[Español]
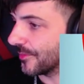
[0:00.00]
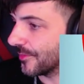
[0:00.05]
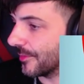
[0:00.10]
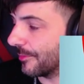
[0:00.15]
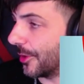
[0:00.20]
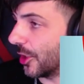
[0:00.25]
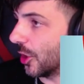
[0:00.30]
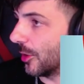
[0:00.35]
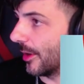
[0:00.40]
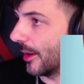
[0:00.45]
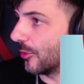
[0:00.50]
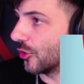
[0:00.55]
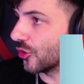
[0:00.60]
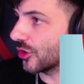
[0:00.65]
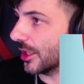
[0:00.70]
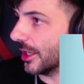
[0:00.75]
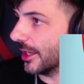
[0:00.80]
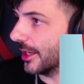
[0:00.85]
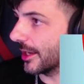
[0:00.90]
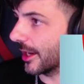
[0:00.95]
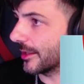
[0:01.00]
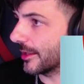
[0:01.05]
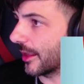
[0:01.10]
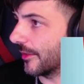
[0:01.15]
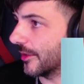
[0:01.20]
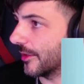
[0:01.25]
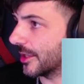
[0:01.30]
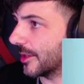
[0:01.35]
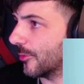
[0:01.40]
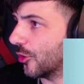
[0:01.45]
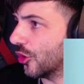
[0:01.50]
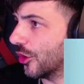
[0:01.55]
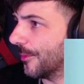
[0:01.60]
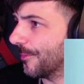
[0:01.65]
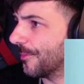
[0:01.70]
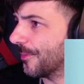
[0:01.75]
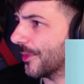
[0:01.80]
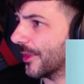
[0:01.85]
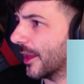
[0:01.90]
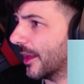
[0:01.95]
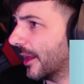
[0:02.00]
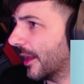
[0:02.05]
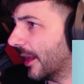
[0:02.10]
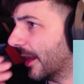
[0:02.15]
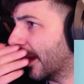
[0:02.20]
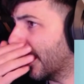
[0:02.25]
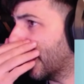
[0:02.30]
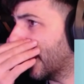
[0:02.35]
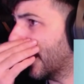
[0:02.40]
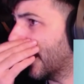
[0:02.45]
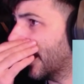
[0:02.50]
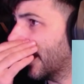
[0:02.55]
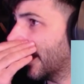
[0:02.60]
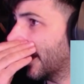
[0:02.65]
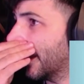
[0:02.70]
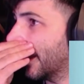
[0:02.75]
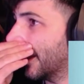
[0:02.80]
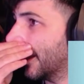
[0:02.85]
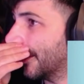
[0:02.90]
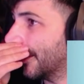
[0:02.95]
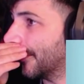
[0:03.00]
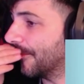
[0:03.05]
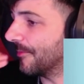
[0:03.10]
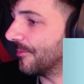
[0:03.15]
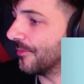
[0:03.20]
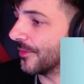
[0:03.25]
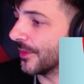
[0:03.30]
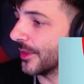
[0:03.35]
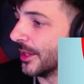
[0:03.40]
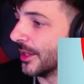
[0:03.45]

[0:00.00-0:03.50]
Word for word: Pero vamos, que encantadísimo yo. Eh,